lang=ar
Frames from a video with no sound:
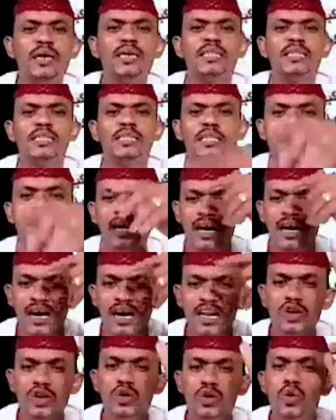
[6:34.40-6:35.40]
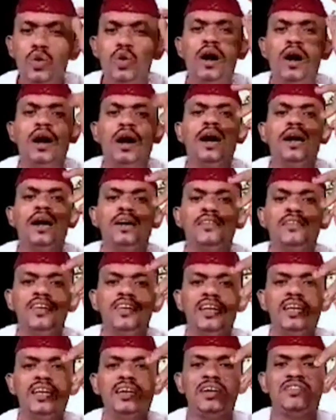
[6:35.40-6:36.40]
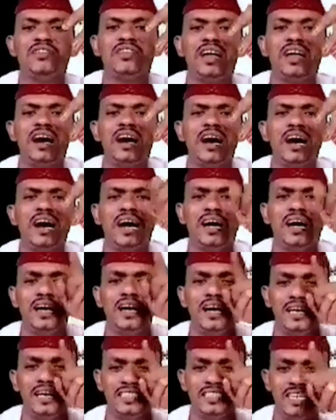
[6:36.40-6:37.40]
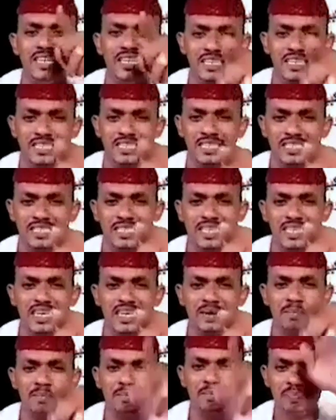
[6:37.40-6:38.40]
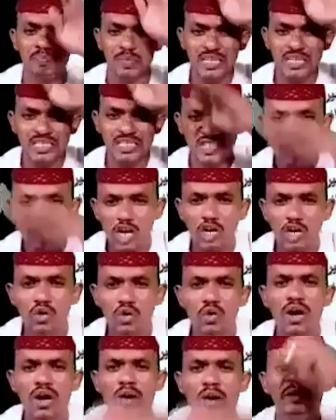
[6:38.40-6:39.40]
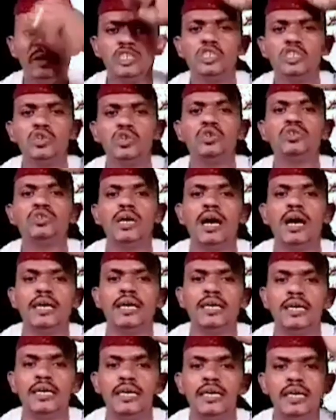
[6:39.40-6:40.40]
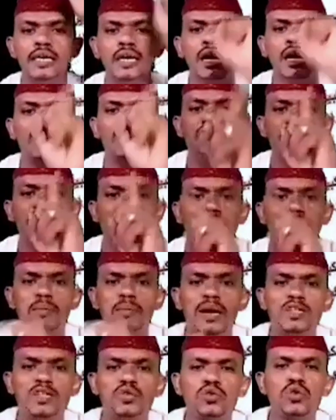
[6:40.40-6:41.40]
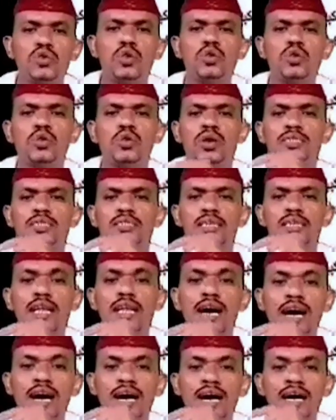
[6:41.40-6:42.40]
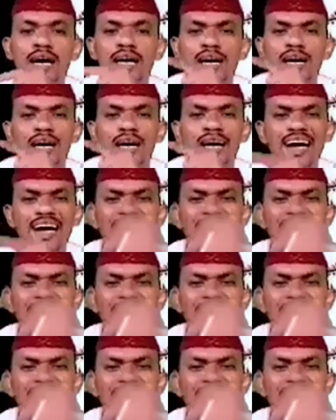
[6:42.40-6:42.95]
الوقت خلوها في الأفراح أسلحة السجم دلوها بشروا ساهي الفرحة ما تقتلوها السلاح